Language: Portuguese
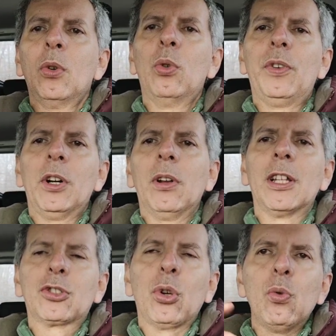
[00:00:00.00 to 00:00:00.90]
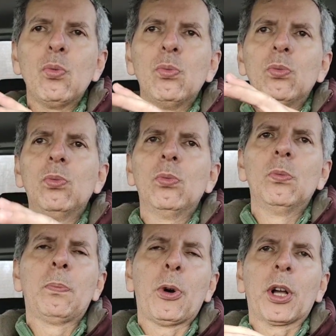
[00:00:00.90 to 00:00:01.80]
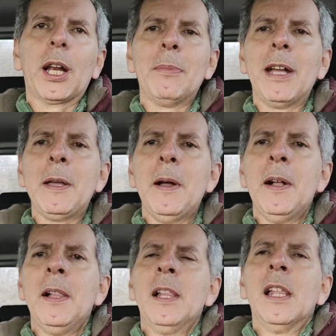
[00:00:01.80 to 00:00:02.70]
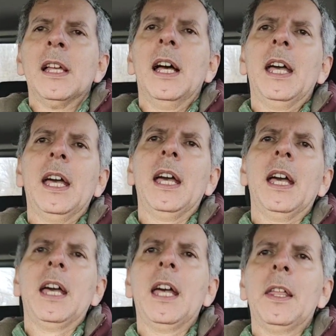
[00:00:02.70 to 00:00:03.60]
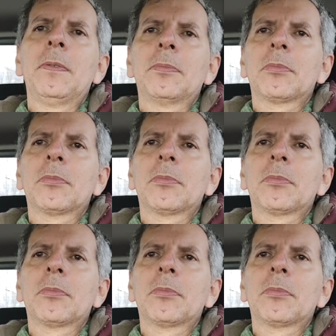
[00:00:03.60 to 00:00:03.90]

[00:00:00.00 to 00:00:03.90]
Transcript: O governo lançou um, programa aí é